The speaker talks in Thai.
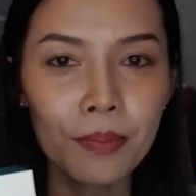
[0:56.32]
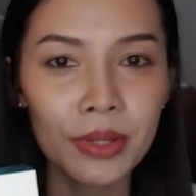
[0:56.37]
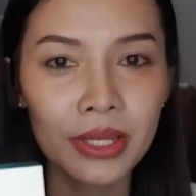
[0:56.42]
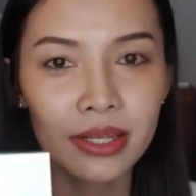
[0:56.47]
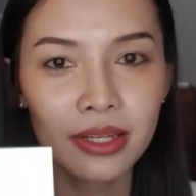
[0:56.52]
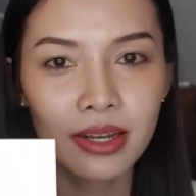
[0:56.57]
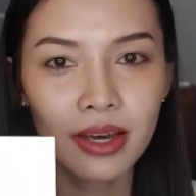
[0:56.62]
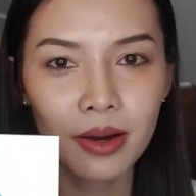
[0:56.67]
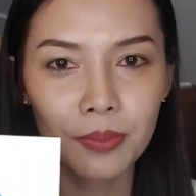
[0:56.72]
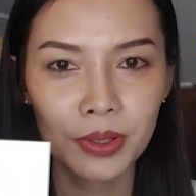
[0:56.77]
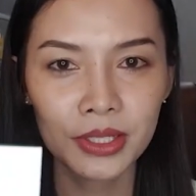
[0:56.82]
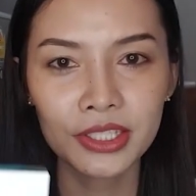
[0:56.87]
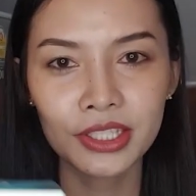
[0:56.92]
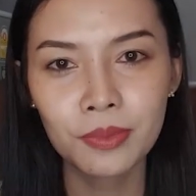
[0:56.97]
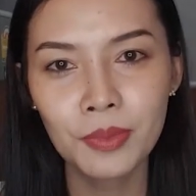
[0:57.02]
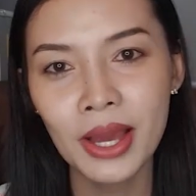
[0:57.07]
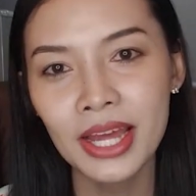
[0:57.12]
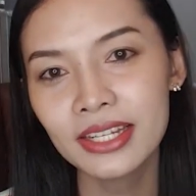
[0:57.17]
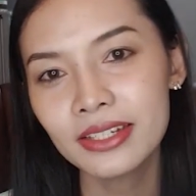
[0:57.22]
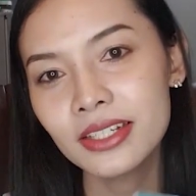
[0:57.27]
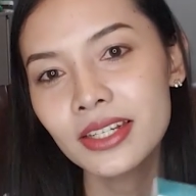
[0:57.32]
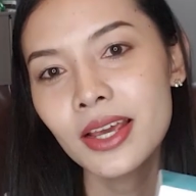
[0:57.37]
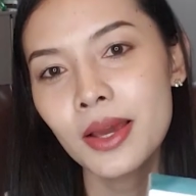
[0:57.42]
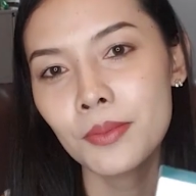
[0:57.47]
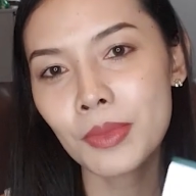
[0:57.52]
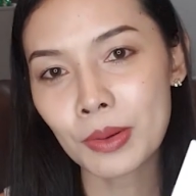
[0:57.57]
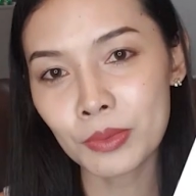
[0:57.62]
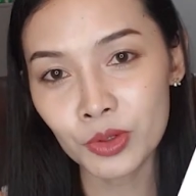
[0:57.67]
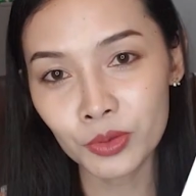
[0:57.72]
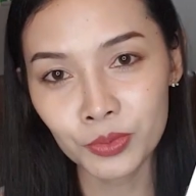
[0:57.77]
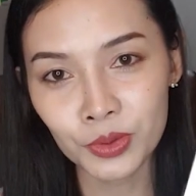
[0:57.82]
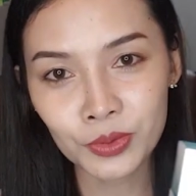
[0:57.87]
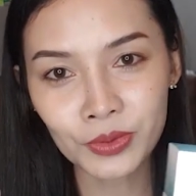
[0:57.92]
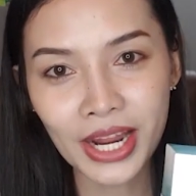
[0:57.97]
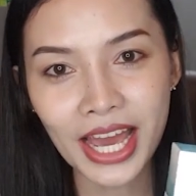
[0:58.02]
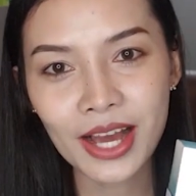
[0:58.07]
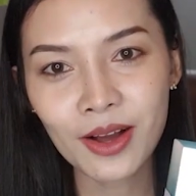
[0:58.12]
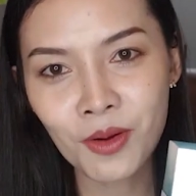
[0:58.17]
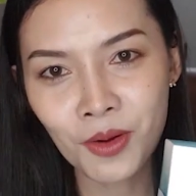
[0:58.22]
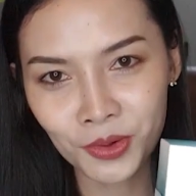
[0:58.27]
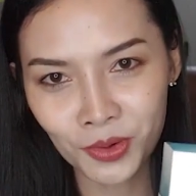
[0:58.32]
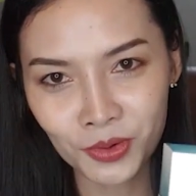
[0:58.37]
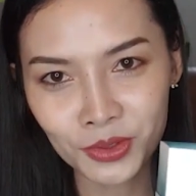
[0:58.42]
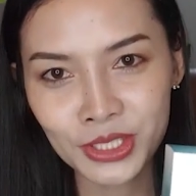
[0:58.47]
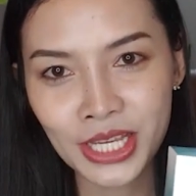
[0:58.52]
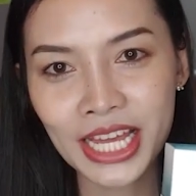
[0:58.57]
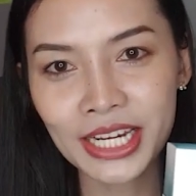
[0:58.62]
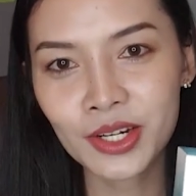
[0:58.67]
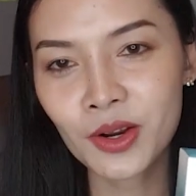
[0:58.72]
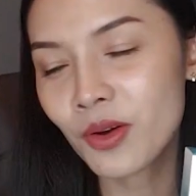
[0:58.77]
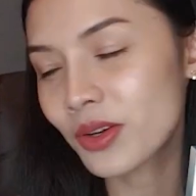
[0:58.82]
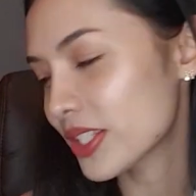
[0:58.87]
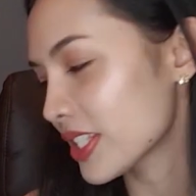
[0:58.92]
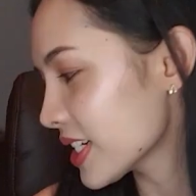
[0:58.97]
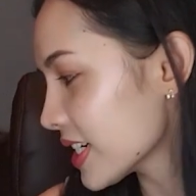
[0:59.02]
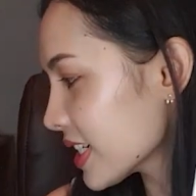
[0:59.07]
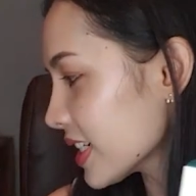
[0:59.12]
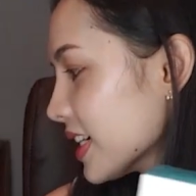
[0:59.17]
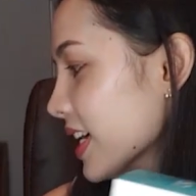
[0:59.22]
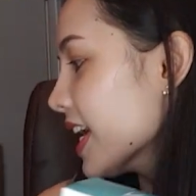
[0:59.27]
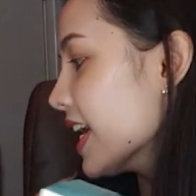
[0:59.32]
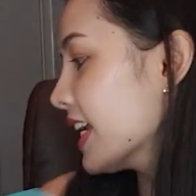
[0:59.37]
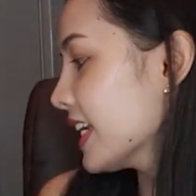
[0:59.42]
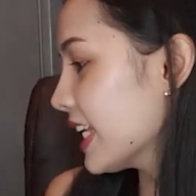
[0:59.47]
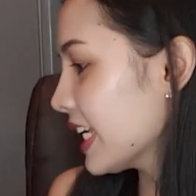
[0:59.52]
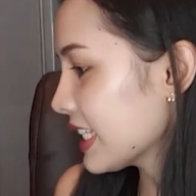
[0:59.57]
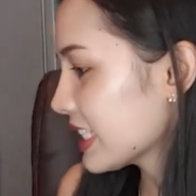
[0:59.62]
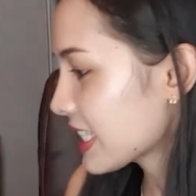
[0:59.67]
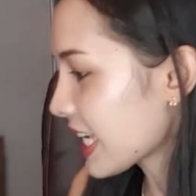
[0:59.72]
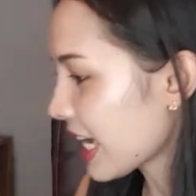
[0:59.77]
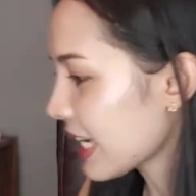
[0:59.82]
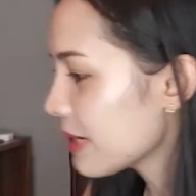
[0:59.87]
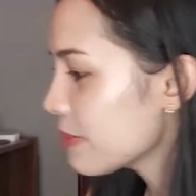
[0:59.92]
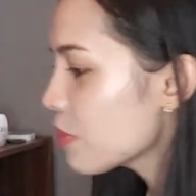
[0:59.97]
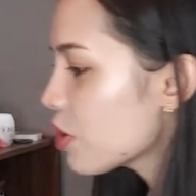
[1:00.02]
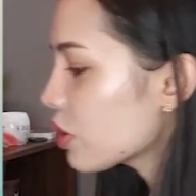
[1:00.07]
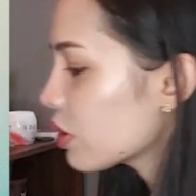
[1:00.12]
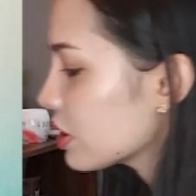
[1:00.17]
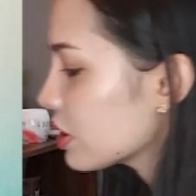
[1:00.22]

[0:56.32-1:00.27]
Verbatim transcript: เป็นผลิตภัณฑ์บำรุงผิวหน้าของน้องฉัดเนาะซึ่งหนิงใช้หมด